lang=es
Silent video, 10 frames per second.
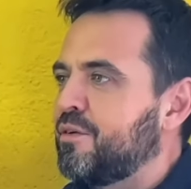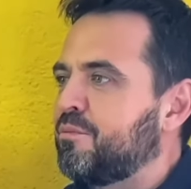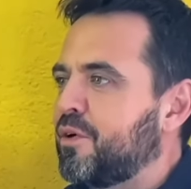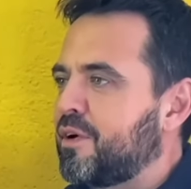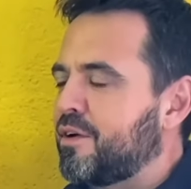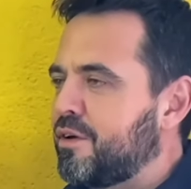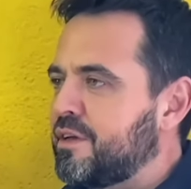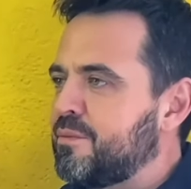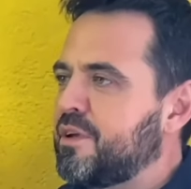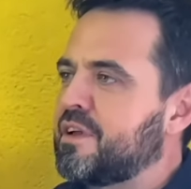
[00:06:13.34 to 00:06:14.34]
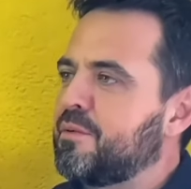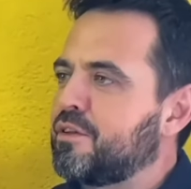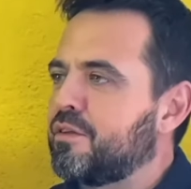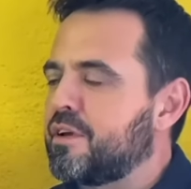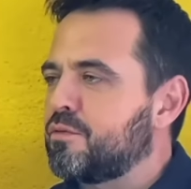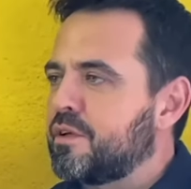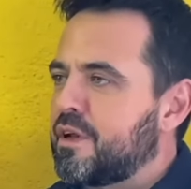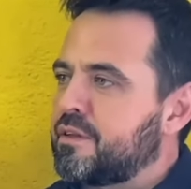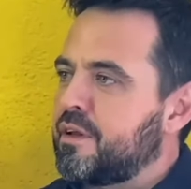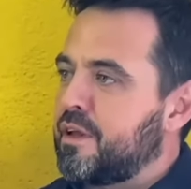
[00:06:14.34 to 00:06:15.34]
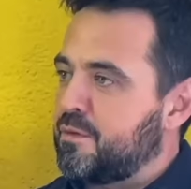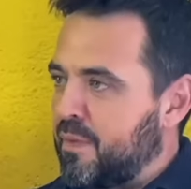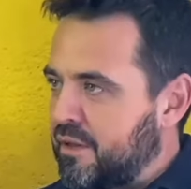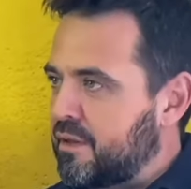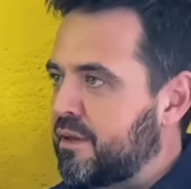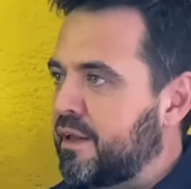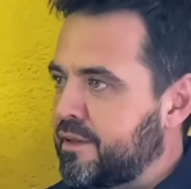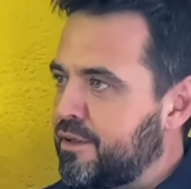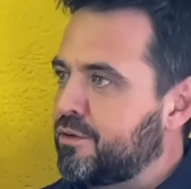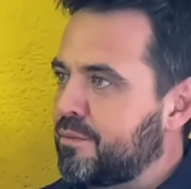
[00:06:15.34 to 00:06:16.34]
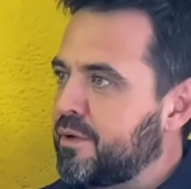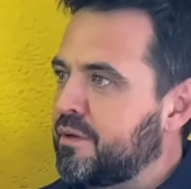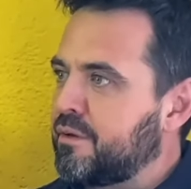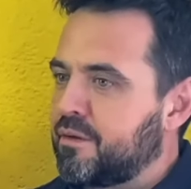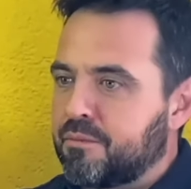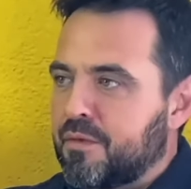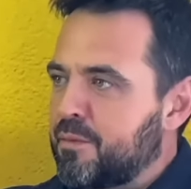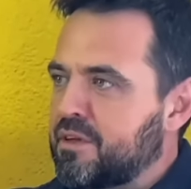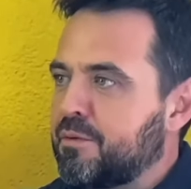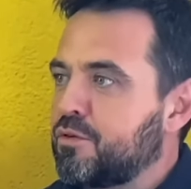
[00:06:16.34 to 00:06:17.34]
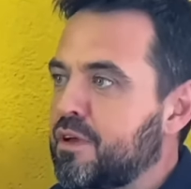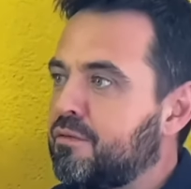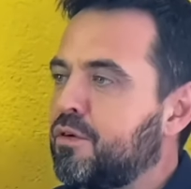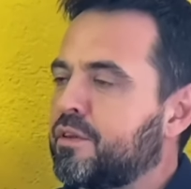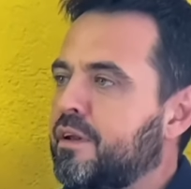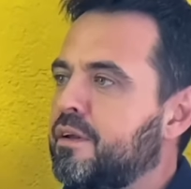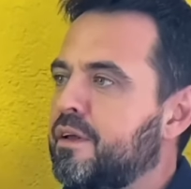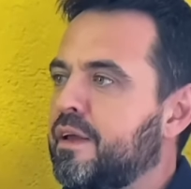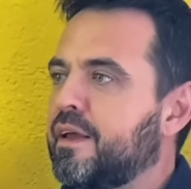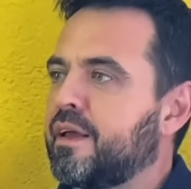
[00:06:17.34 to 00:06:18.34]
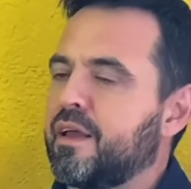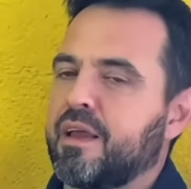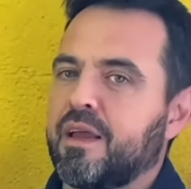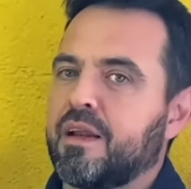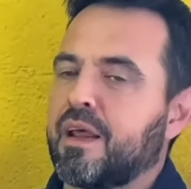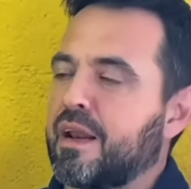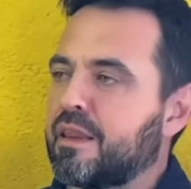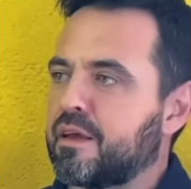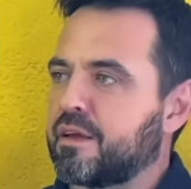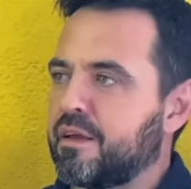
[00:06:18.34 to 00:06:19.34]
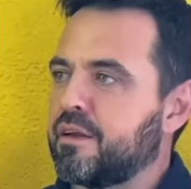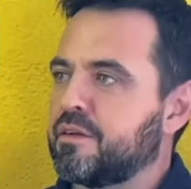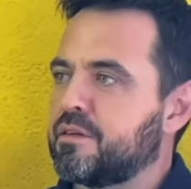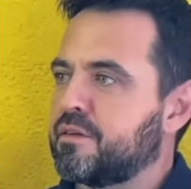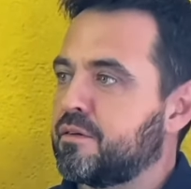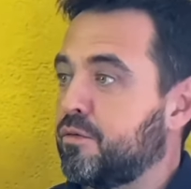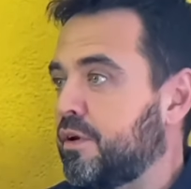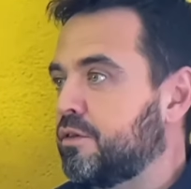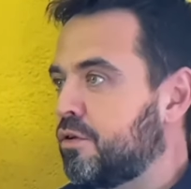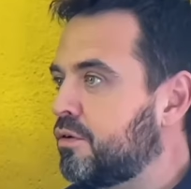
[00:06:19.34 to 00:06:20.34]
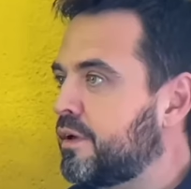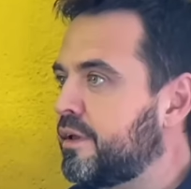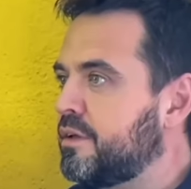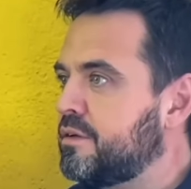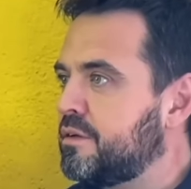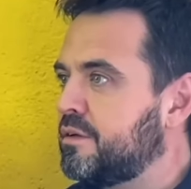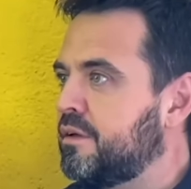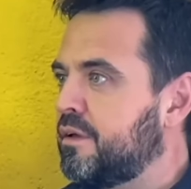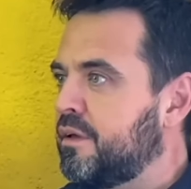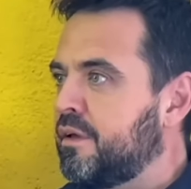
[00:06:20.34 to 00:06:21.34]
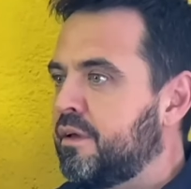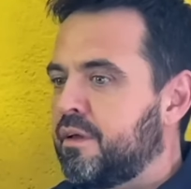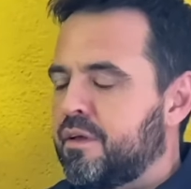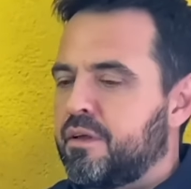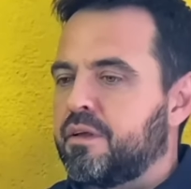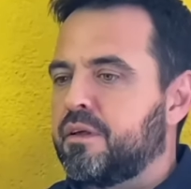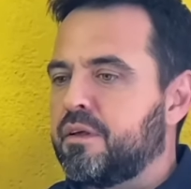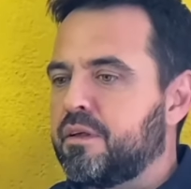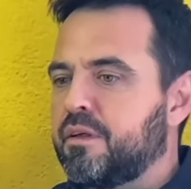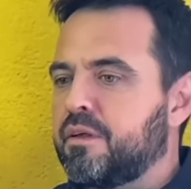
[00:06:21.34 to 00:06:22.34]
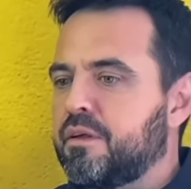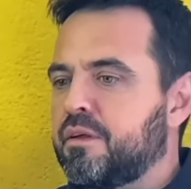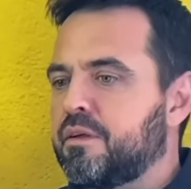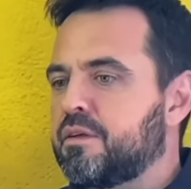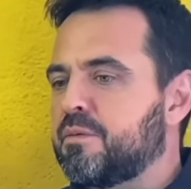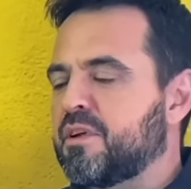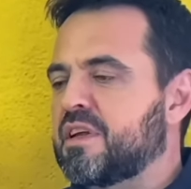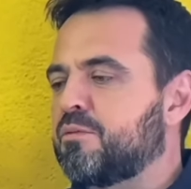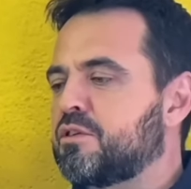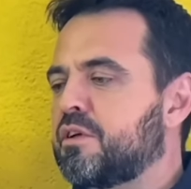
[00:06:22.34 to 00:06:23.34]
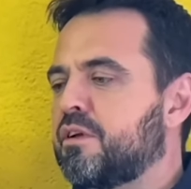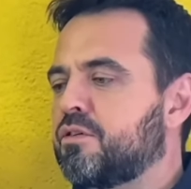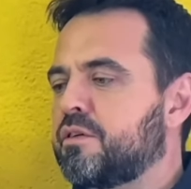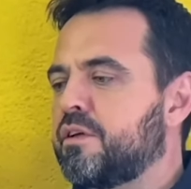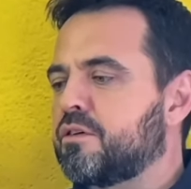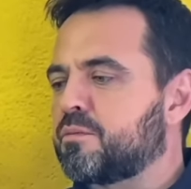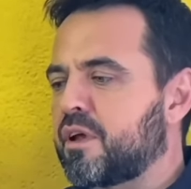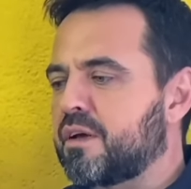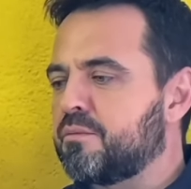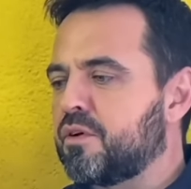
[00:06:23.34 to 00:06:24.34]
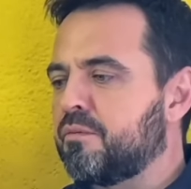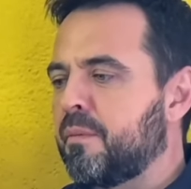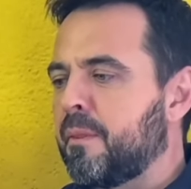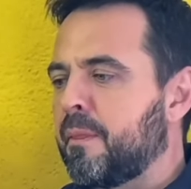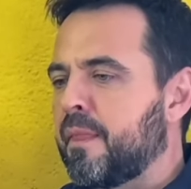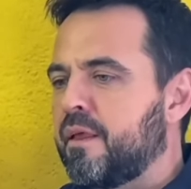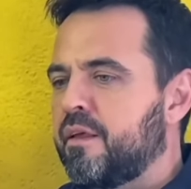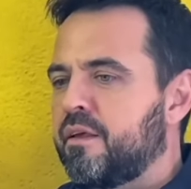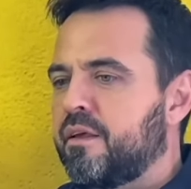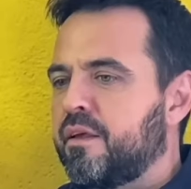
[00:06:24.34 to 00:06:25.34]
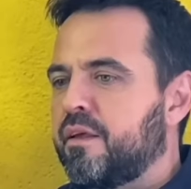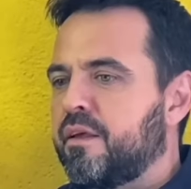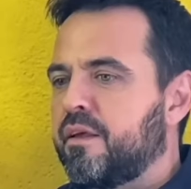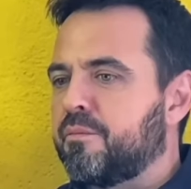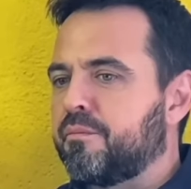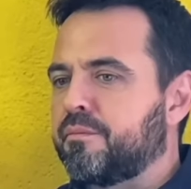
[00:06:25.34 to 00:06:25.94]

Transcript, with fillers: Pero claro, ese pensamiento de eres un desastre es parte del atillo también, de pensamientos que flotan en la nada que eres o en el todo que eres. Y si pensamos en los niños, por ejemplo, eh,